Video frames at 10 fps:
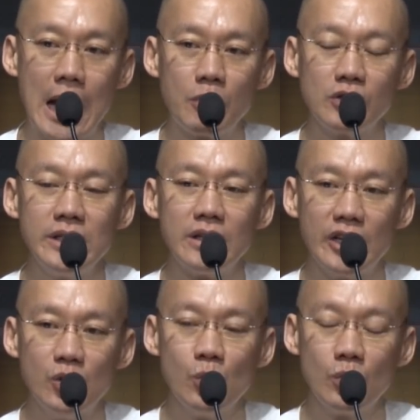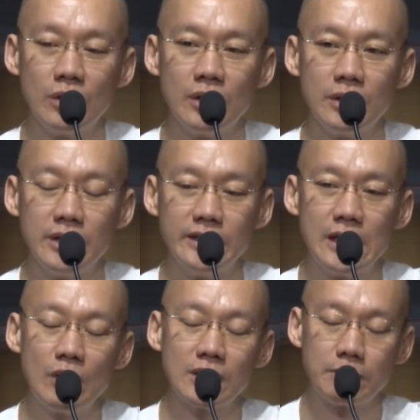ตายเพราะสิ้นอายุอย่าง
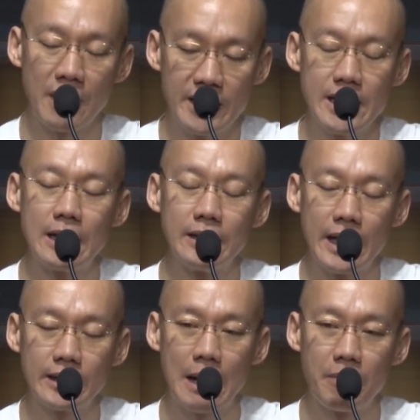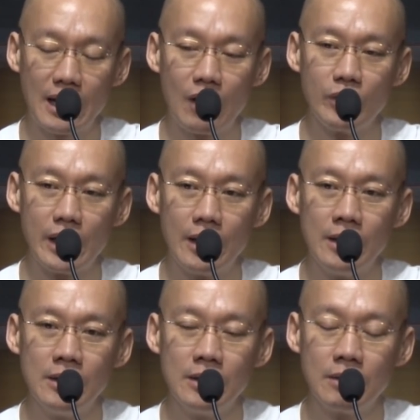เช่นว่าสมัยเนี่ยในกับเราเนี่ย
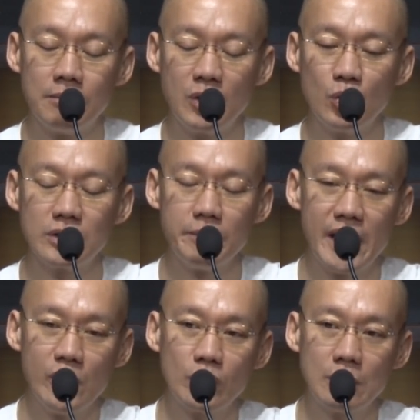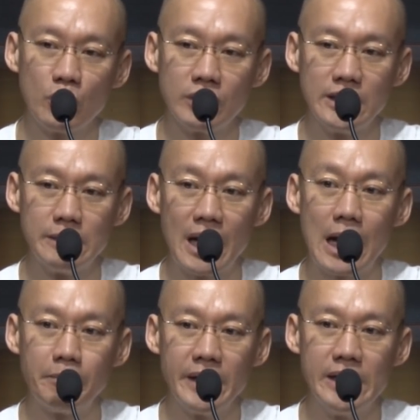มนุษย์จะมีอายุทั้งหมด
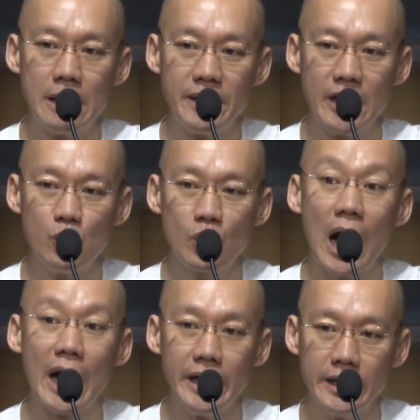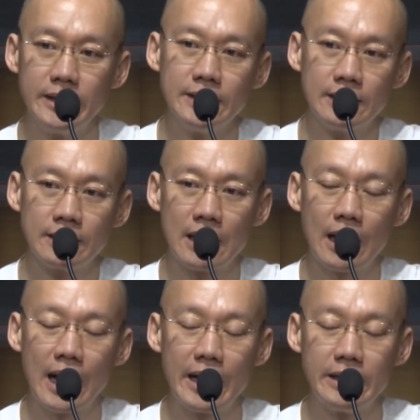75 ปีเนี่ยเป็นอายุไข
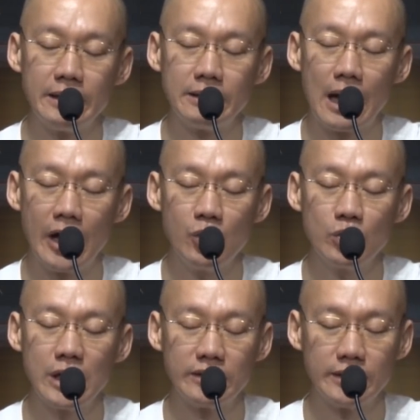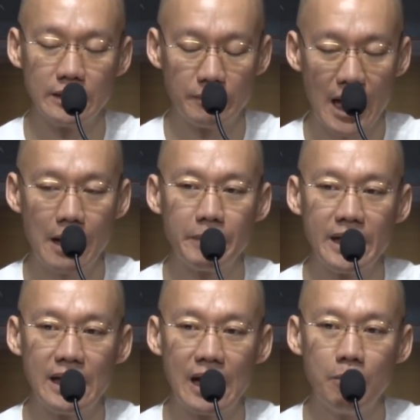ถ้าใครอายุสิทธิ์75
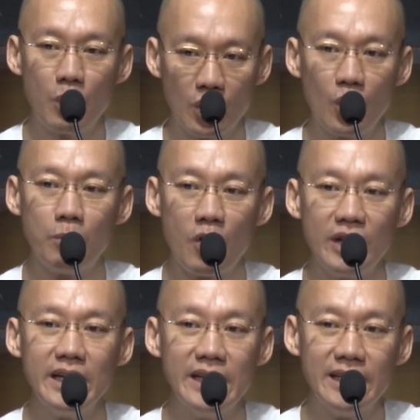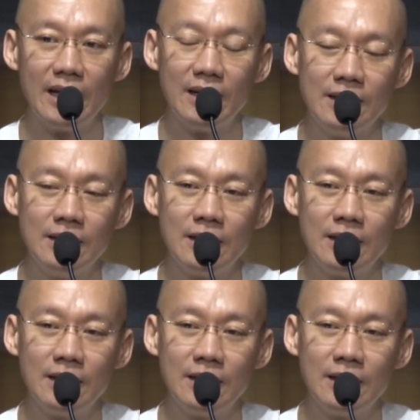ปีแล้วหมดลงพอดีเนี่ย